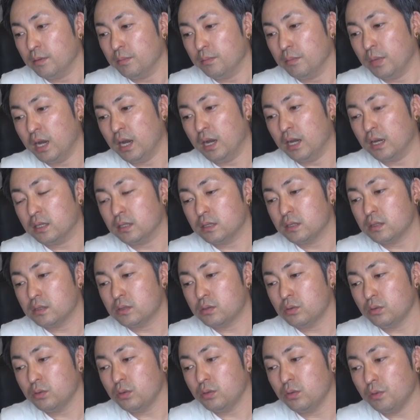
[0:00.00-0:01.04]
まあ
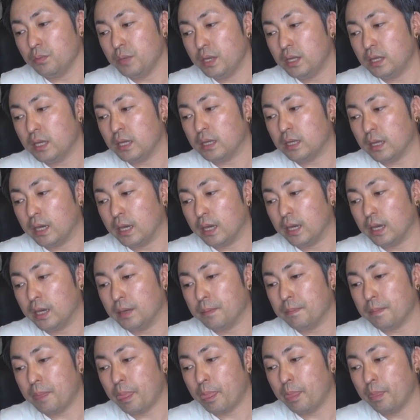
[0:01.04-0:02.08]
そういうの見て
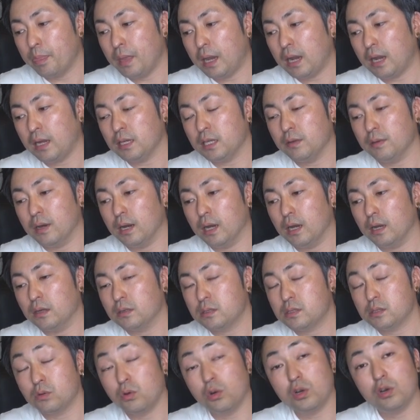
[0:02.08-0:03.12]
て、中には
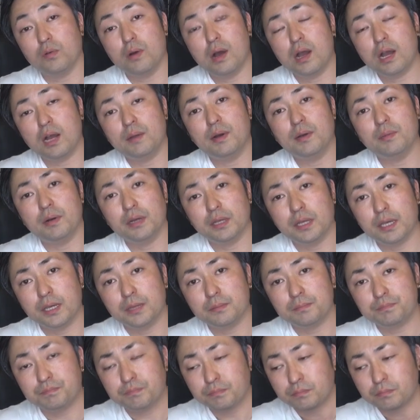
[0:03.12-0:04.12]
すごくわがままに